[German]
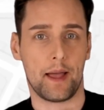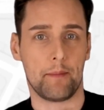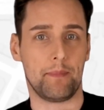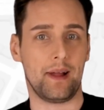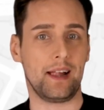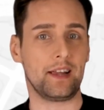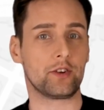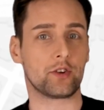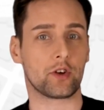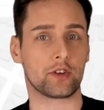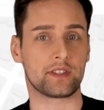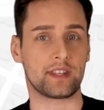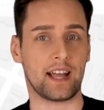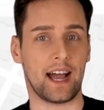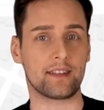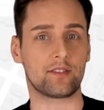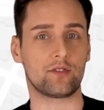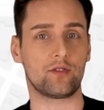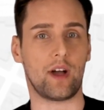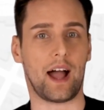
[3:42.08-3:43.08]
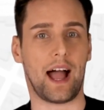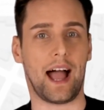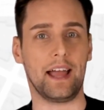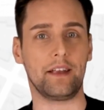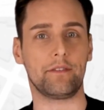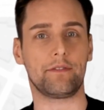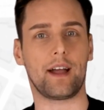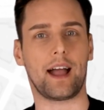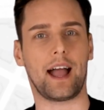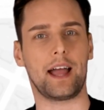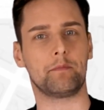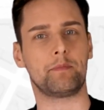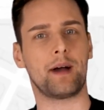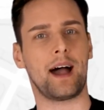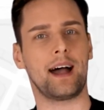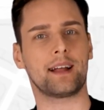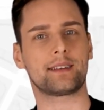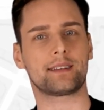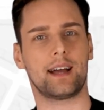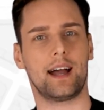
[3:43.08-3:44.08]
Meldet euch dazu einfach ein
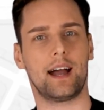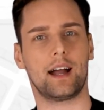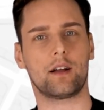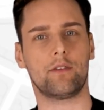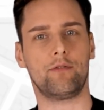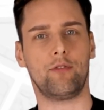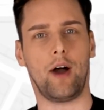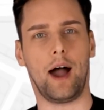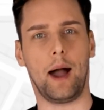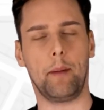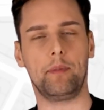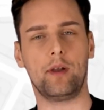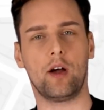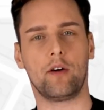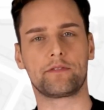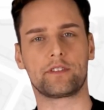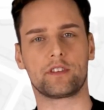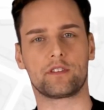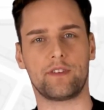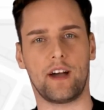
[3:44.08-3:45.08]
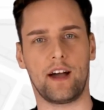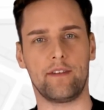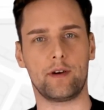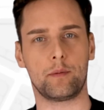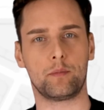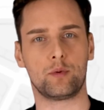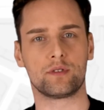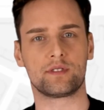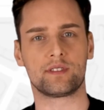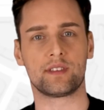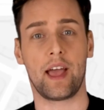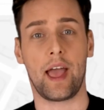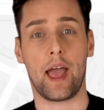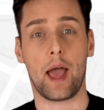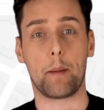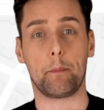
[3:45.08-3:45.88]
paar Tage vor Ablauf des Fahrverbots